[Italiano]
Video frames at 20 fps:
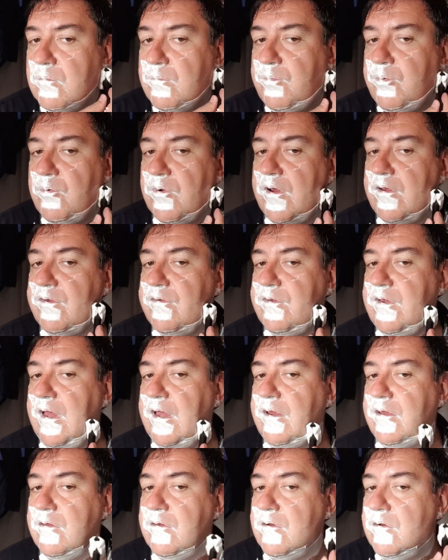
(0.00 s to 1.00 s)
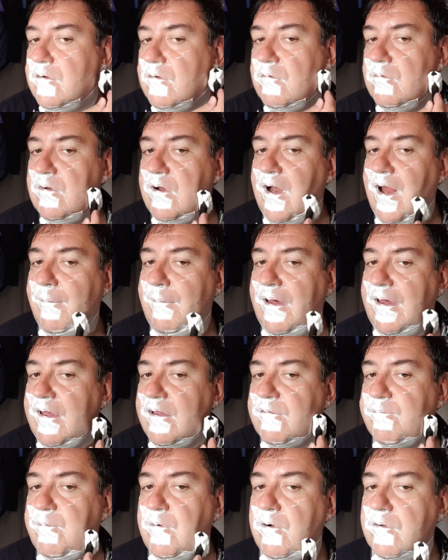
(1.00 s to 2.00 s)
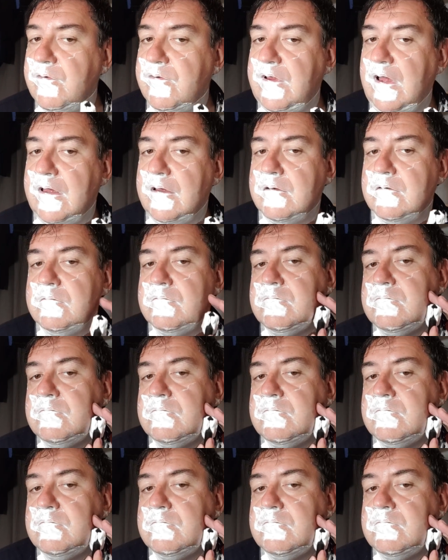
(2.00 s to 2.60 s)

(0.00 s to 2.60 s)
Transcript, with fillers: Pur essendo una lama esposta,